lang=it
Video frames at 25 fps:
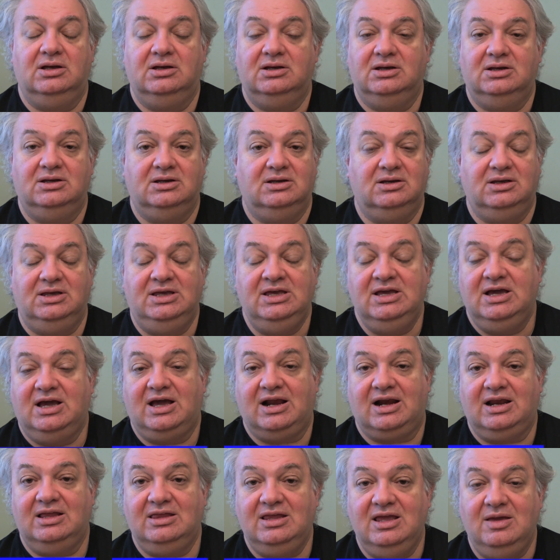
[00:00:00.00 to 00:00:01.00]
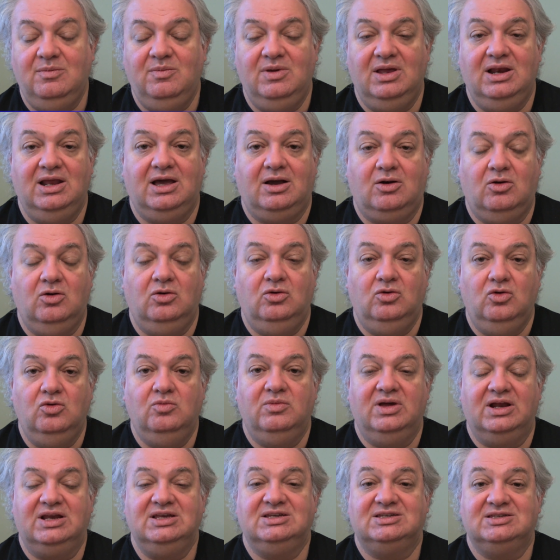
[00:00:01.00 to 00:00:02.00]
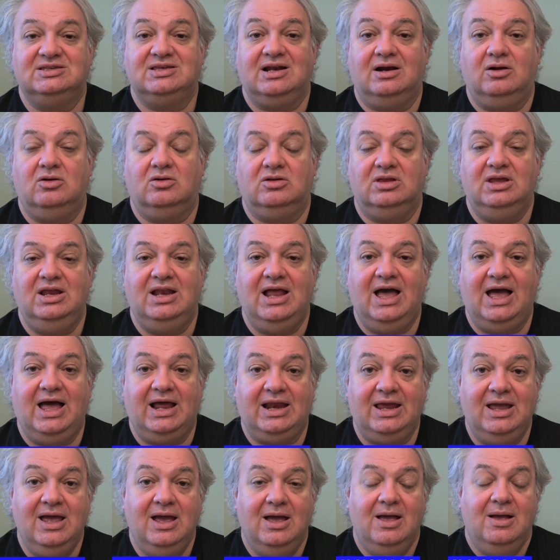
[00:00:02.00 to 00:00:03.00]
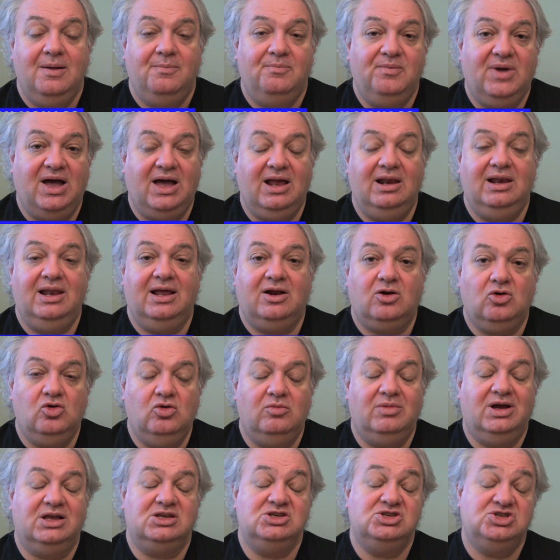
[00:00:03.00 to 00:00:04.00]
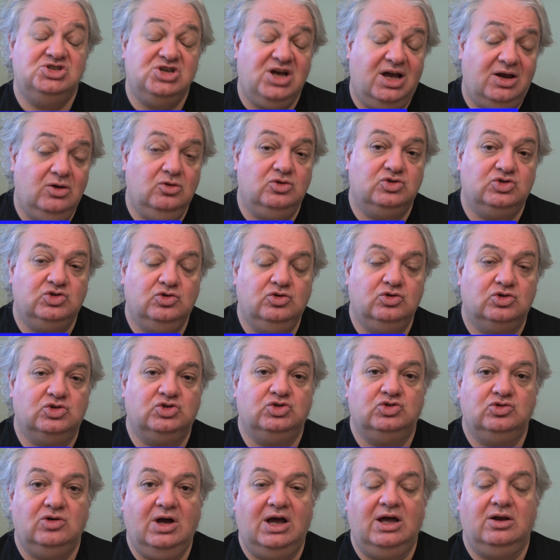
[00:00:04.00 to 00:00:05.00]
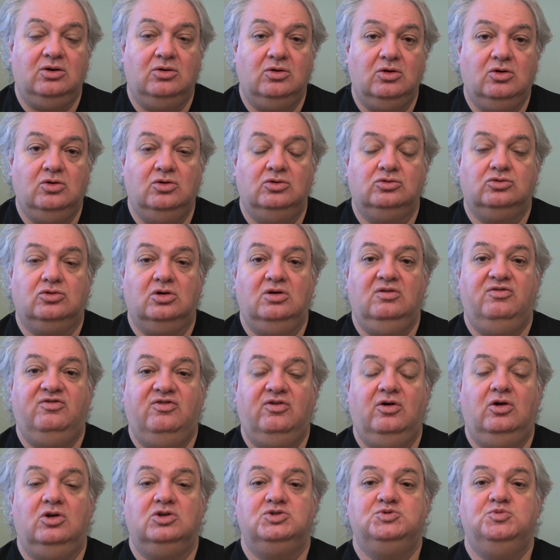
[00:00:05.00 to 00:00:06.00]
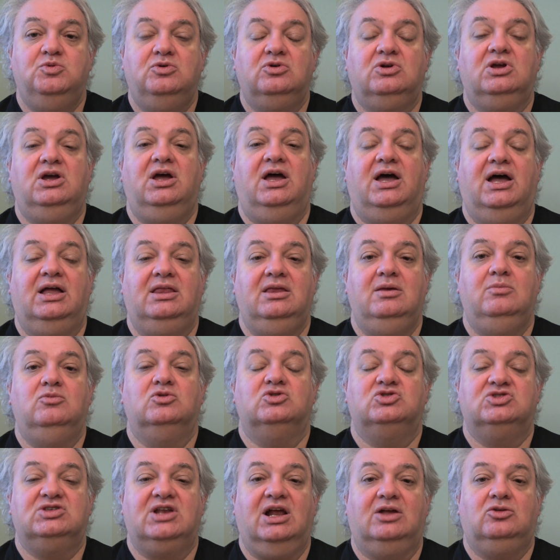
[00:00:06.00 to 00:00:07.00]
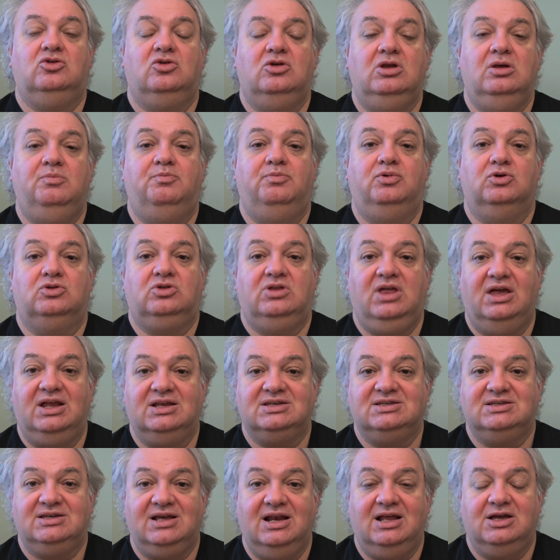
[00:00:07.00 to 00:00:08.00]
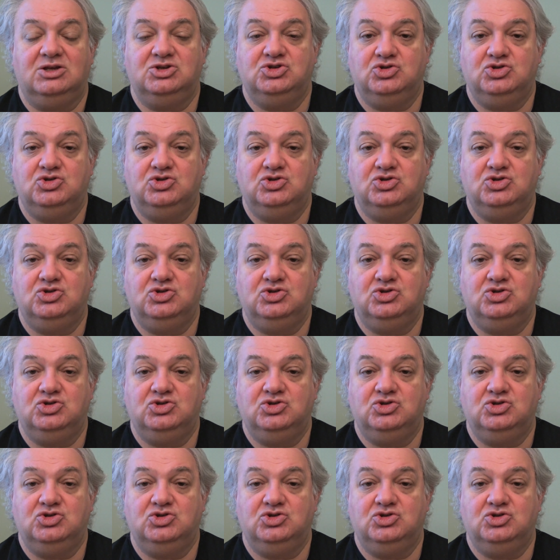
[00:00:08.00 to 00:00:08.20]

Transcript: eh, incredibile, con numeri straordinari, ma la Roma già lo scorso anno contro il Wolfsburg ha dimostrato di potersela